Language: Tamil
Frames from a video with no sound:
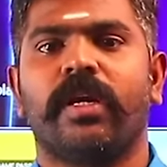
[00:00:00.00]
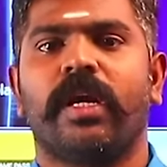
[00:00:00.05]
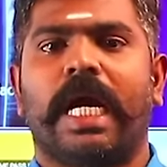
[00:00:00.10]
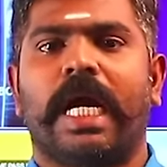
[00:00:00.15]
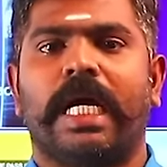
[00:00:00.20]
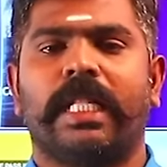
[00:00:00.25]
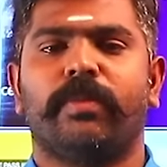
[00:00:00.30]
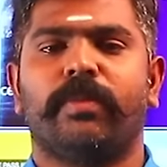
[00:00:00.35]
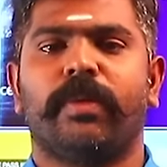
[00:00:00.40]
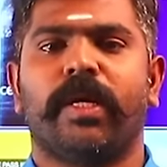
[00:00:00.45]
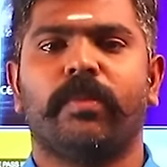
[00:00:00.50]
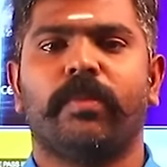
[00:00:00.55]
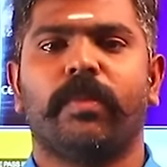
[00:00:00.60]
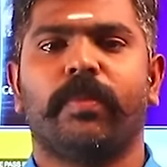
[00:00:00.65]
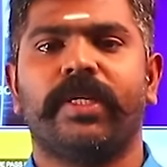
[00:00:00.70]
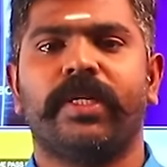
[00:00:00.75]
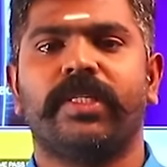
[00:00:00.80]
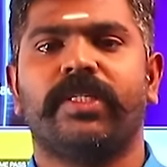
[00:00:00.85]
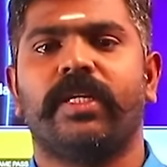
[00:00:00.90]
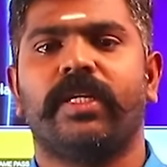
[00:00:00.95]
அந்த மாதிரி நம்ம
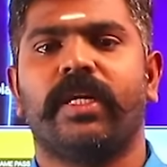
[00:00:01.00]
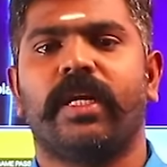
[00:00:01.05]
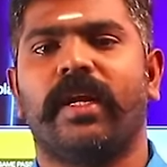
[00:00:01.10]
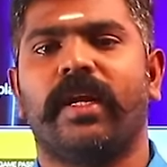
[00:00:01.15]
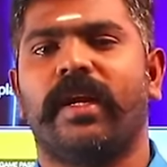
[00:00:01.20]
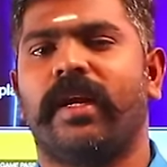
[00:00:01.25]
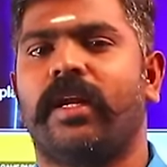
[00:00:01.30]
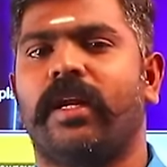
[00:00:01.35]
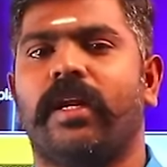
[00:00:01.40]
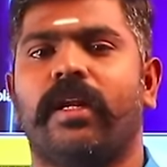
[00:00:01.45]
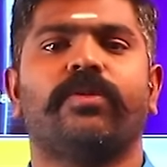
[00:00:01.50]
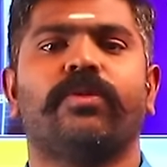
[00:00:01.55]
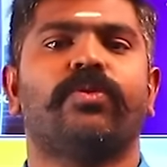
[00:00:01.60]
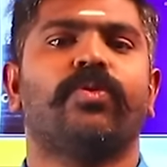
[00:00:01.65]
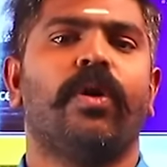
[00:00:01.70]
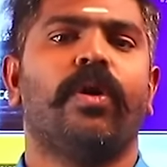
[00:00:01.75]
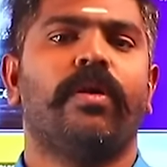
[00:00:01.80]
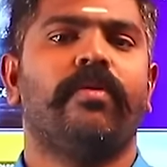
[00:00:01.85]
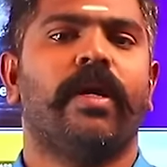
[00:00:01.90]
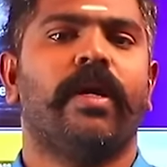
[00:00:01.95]
படிச்சுட்டு இருக்கல இடையில
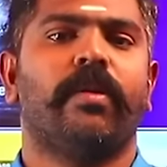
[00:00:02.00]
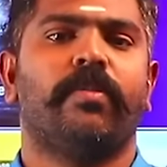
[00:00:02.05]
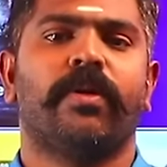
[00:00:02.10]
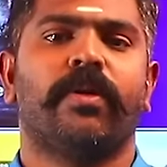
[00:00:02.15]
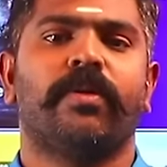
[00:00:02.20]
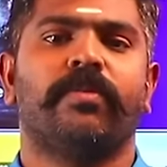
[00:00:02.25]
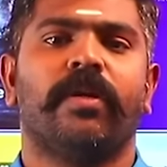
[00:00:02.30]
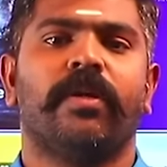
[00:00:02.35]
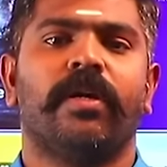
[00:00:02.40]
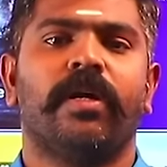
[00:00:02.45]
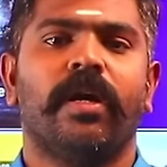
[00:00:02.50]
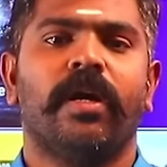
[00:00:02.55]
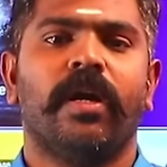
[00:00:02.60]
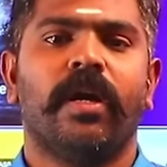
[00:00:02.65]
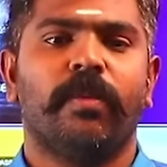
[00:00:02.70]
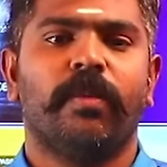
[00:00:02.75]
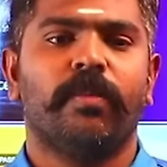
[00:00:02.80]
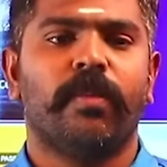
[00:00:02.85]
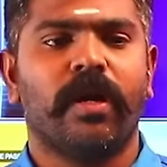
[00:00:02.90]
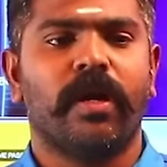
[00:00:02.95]
சோர்வு ஏற்படும்
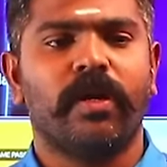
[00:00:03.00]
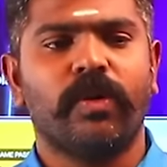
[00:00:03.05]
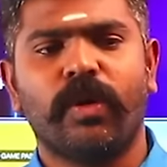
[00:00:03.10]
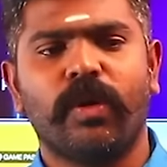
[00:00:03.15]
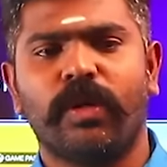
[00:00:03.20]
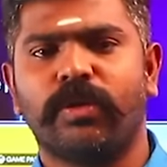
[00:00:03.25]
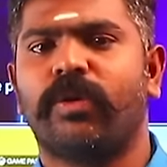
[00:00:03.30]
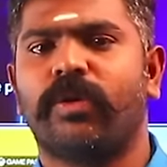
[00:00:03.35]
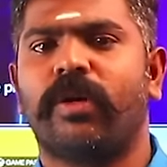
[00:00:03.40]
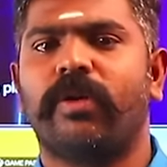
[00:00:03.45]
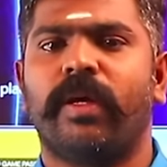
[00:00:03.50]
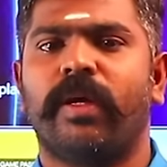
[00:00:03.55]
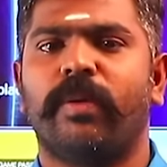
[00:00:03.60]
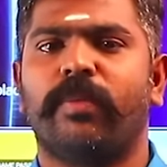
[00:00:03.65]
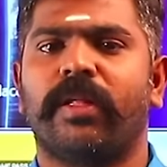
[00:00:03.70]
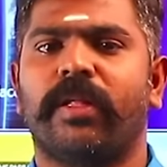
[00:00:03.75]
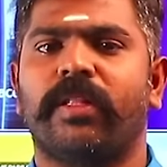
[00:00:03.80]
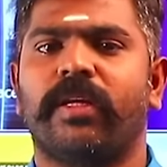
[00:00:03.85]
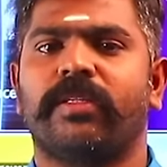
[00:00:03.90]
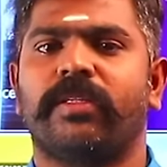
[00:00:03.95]
மாடு கூட சோர்வு
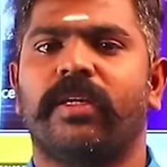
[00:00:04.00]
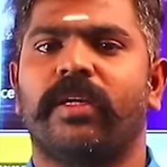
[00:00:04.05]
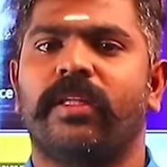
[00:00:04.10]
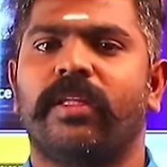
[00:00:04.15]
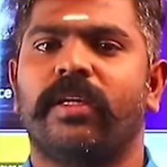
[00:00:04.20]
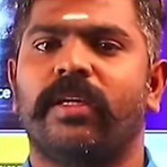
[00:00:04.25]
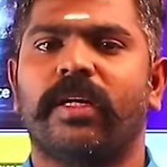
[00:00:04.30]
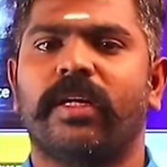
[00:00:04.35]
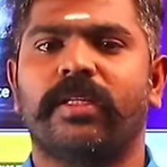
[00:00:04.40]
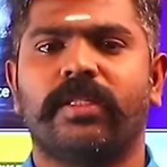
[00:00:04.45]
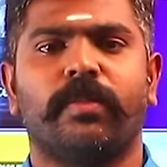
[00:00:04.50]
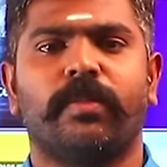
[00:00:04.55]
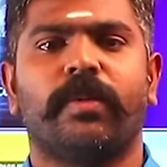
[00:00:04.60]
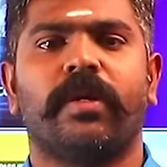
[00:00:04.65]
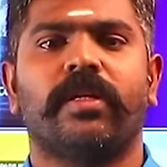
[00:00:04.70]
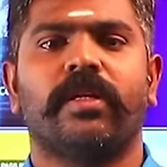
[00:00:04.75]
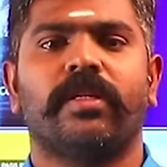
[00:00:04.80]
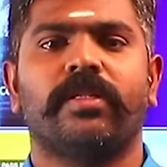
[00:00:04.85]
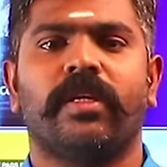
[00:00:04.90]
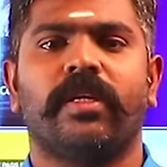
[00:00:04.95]
ஏற்பட தான் செய்யுது கஷ்டப்பட
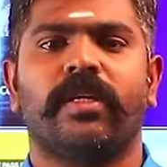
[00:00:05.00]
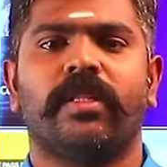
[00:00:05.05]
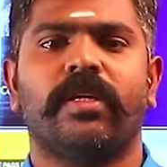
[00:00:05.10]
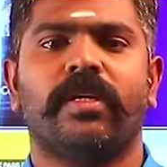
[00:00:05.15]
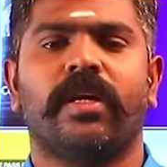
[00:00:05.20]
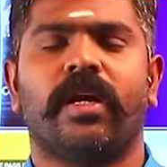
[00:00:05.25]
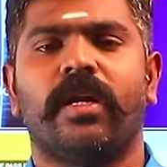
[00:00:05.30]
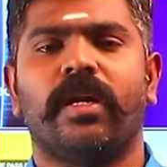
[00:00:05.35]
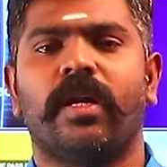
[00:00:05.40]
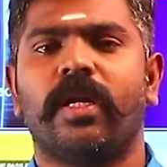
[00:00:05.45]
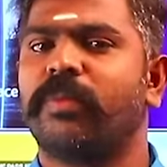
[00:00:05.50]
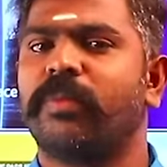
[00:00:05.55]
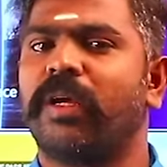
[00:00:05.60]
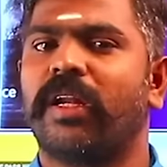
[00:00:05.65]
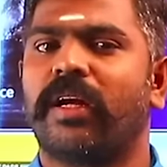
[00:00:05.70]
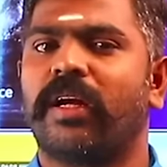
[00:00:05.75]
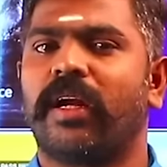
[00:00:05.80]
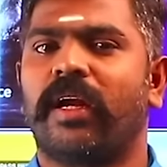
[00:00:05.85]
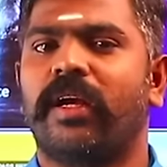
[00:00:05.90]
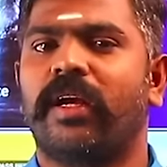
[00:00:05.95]
தான் செய்யுது ஆனாலும்
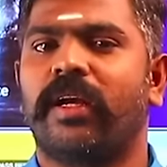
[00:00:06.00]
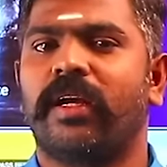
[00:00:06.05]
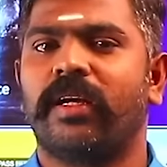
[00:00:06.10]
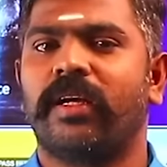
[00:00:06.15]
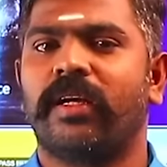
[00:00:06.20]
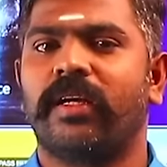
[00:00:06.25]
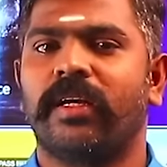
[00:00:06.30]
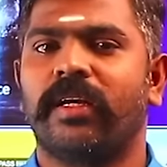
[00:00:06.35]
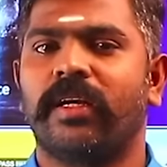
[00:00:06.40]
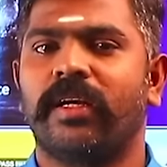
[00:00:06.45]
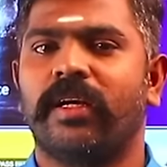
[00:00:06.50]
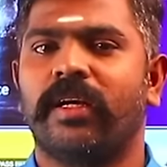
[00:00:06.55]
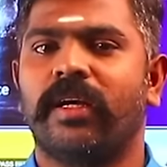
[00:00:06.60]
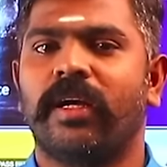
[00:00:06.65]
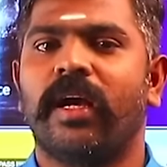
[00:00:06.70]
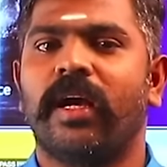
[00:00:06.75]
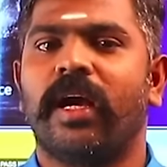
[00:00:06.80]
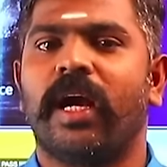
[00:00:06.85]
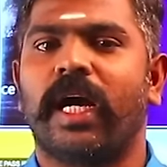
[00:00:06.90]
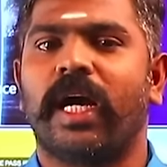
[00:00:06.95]
இழுக்கலை
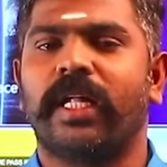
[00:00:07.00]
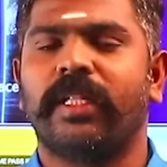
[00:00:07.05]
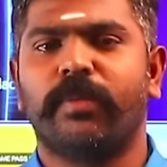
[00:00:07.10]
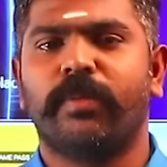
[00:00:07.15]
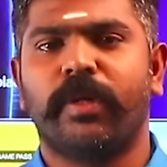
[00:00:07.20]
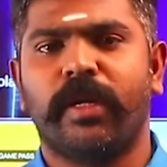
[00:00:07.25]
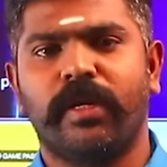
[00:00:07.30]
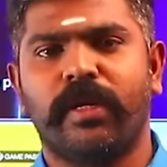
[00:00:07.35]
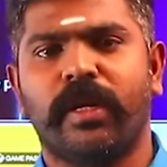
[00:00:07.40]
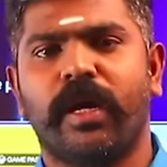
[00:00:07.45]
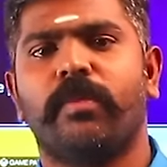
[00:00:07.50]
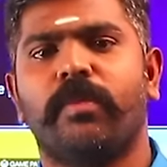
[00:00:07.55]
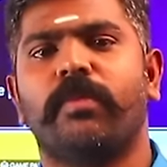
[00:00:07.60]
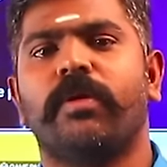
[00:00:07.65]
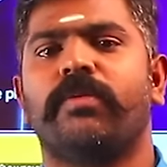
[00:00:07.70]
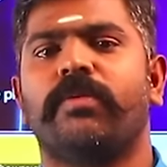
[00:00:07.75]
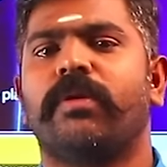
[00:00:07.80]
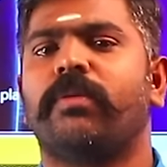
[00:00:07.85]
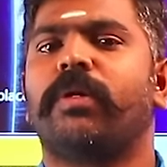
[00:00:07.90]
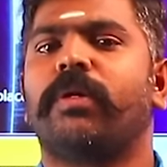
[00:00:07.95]
அந்த மாதிரி
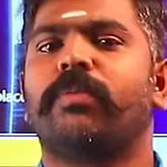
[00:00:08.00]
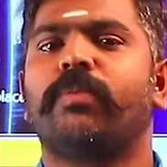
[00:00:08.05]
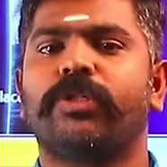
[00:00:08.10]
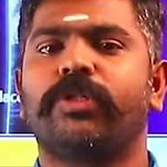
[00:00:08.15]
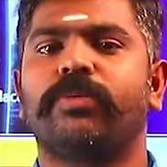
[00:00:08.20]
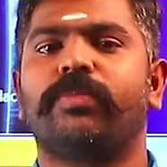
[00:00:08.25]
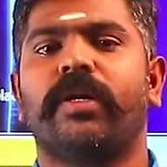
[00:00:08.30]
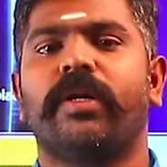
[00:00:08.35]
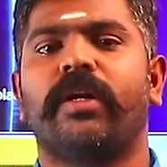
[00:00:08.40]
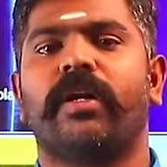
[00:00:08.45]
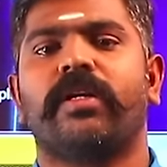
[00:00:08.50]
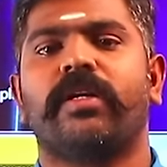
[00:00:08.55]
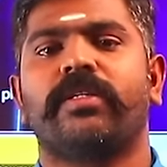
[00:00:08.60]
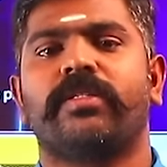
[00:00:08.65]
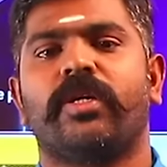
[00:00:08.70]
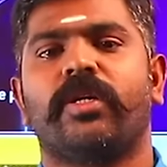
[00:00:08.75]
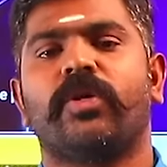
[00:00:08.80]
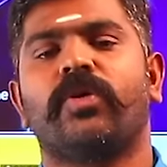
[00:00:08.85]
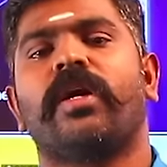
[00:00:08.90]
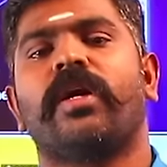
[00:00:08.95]
நாமளும் நம்மளை புஷ் பண்ணி என்ன
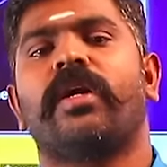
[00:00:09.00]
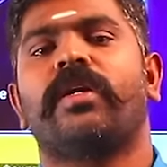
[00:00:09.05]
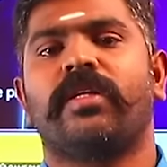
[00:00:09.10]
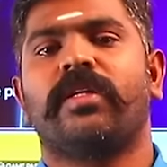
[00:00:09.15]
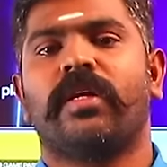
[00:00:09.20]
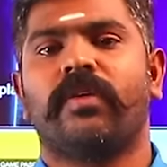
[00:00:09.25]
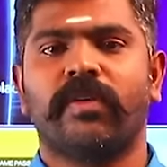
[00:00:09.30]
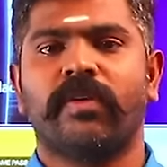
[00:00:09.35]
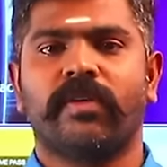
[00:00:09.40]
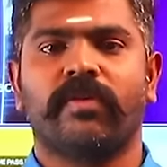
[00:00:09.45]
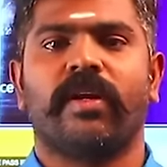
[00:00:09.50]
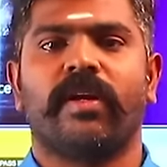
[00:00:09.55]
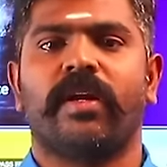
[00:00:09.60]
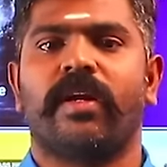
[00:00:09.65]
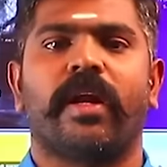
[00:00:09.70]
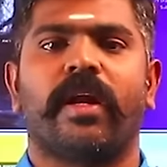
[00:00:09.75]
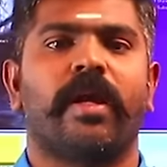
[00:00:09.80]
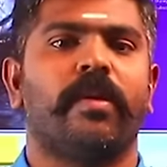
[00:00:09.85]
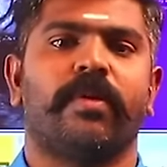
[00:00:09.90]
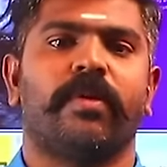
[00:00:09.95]
செய்யணும்னா அடுத்த லெவலுக்கு வர
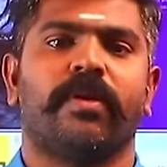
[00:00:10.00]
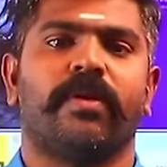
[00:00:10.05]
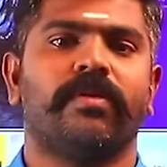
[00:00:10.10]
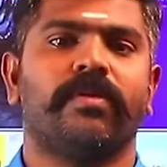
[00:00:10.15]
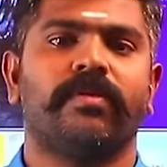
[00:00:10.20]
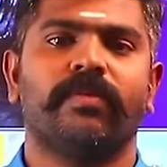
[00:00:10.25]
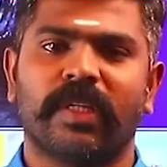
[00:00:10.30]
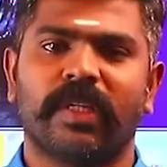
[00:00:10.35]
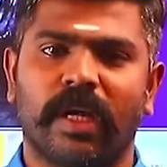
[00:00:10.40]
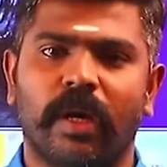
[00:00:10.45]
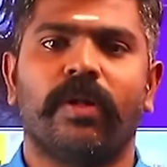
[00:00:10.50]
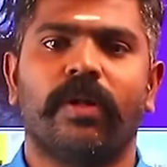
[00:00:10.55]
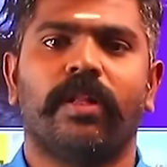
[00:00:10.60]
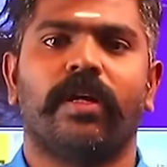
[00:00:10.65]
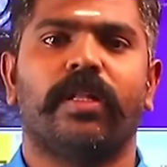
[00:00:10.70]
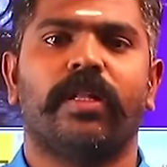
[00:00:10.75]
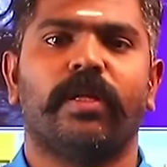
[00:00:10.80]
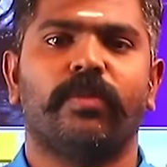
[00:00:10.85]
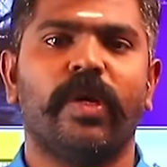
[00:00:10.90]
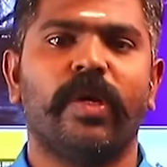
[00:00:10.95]
ட்ரை பண்ணணும்
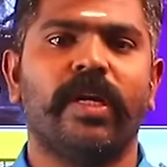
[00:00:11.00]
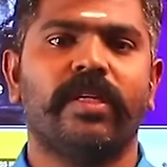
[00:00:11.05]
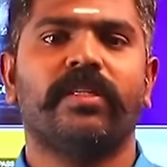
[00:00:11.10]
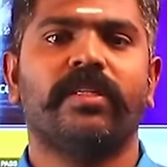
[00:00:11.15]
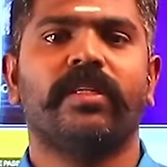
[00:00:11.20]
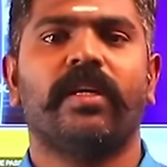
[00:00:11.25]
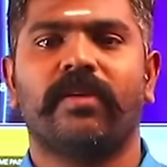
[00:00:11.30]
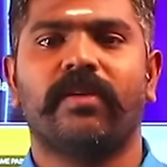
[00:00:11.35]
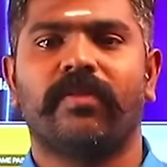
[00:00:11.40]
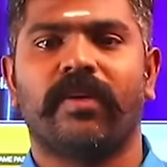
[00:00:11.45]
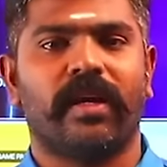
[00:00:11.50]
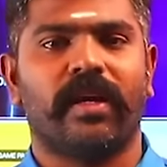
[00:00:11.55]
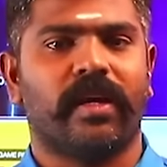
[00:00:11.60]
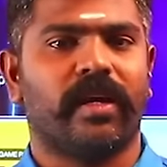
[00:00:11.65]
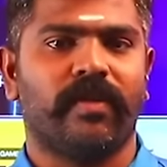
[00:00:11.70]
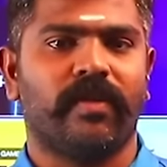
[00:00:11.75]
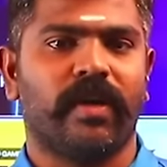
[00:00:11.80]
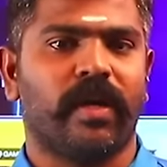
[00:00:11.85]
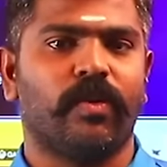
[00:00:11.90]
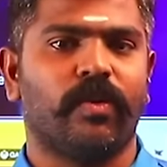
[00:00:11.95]
அவ்வளோதான் அந்த முயற்சி தாங்க
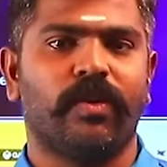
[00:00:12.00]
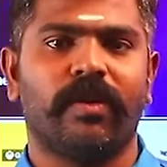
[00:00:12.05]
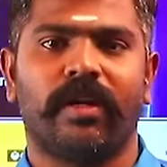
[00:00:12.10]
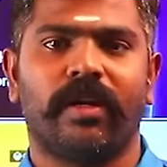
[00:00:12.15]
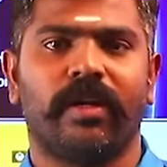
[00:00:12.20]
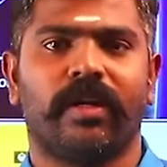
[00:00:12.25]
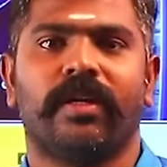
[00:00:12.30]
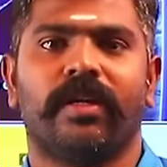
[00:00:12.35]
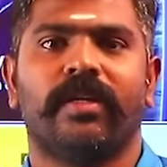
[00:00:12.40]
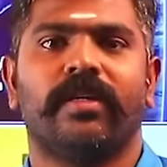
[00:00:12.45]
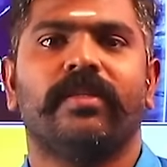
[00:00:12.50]
வாழ்க்கை வேற ஒன்றும் இல்லைங்க